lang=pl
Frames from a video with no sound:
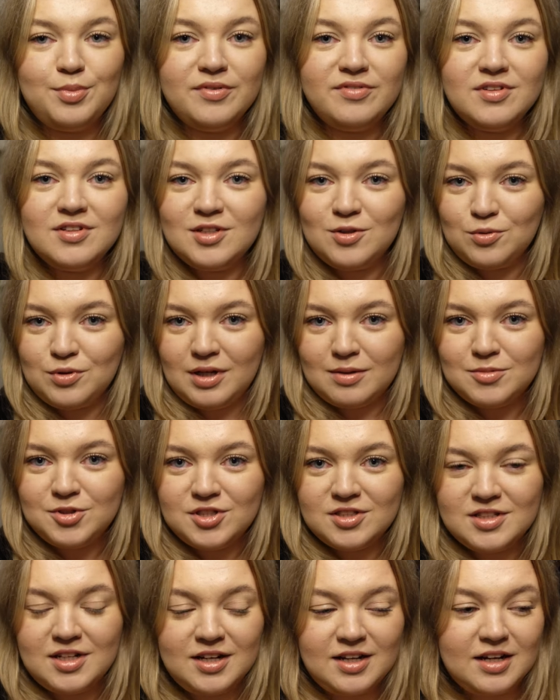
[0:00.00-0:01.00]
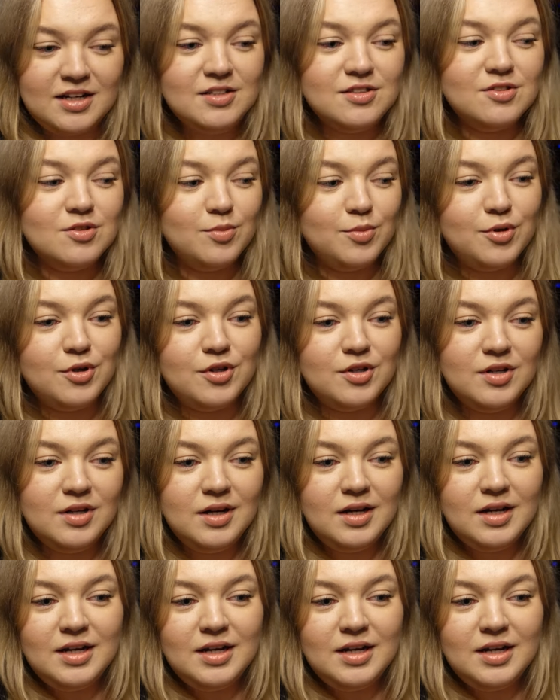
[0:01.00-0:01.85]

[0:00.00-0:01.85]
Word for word: pewnie nie uda mi się nagrać, no bo